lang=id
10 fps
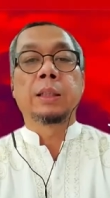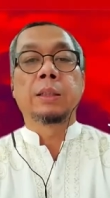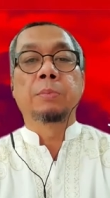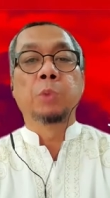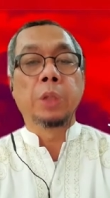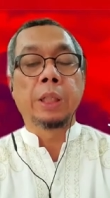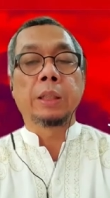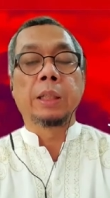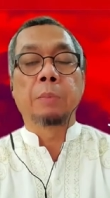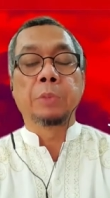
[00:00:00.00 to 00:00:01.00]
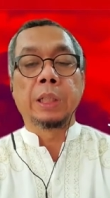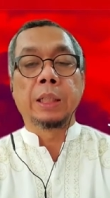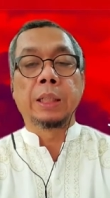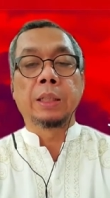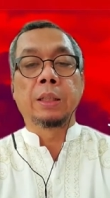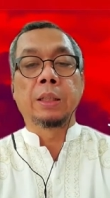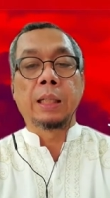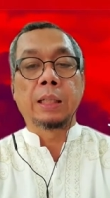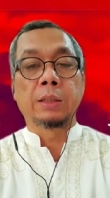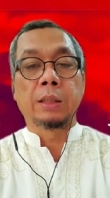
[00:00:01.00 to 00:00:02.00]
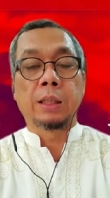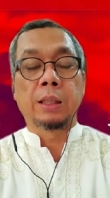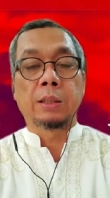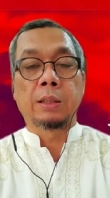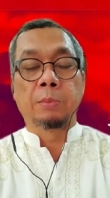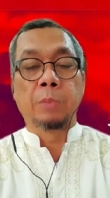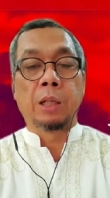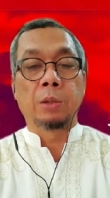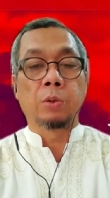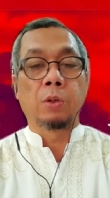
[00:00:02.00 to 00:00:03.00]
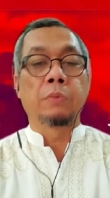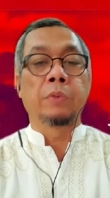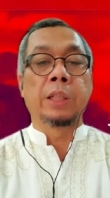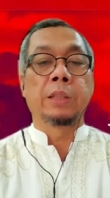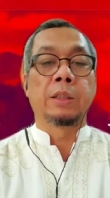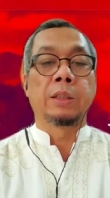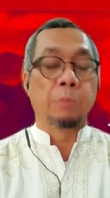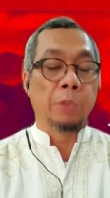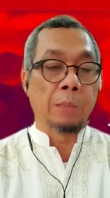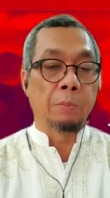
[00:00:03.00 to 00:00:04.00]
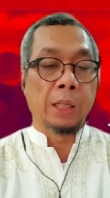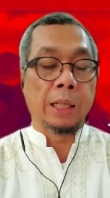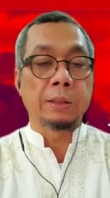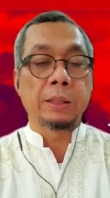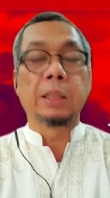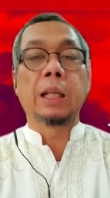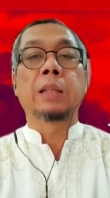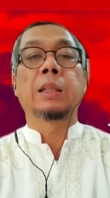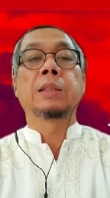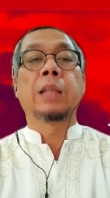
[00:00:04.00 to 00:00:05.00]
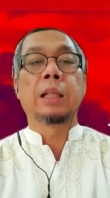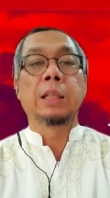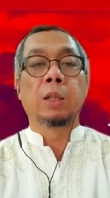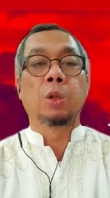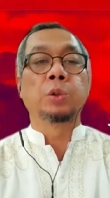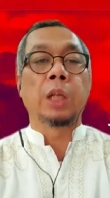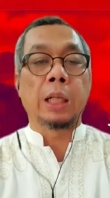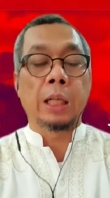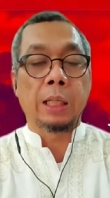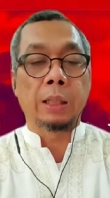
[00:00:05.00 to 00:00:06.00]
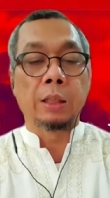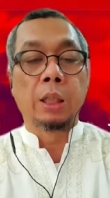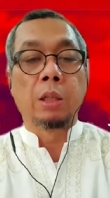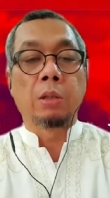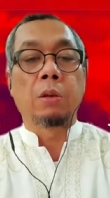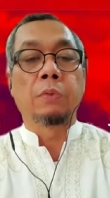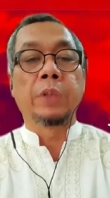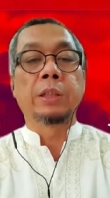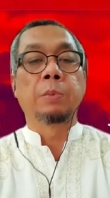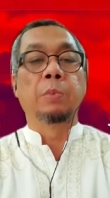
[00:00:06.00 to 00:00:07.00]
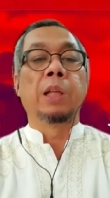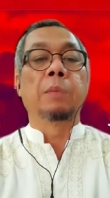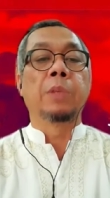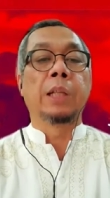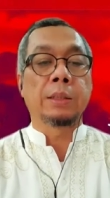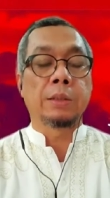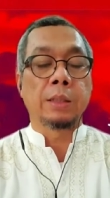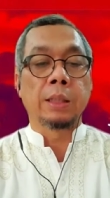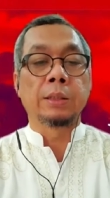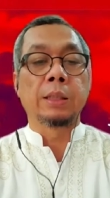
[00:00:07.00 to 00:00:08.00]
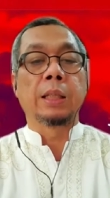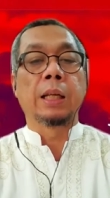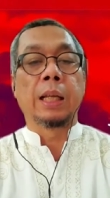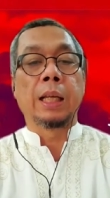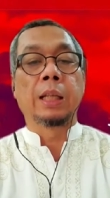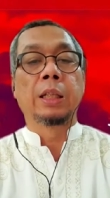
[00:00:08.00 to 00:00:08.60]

mudik tidak menjadi eh, klaster eh, baru COVID-19 tidak terjadi lonjakan COVID-19 eh, setelah